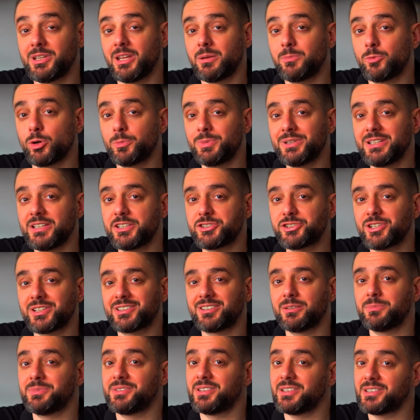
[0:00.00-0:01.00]
de mobil
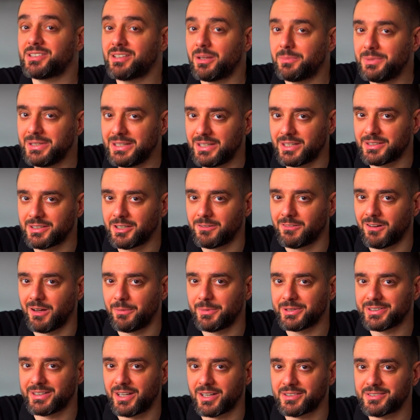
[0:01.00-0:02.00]
işletim sistemiyle
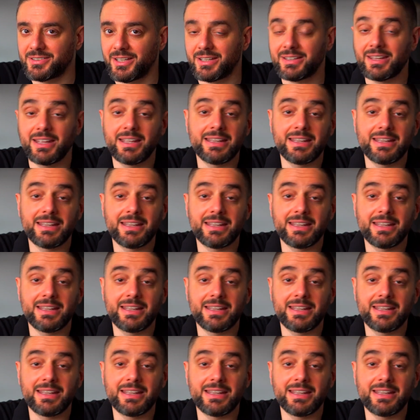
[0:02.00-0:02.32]
devam edersek,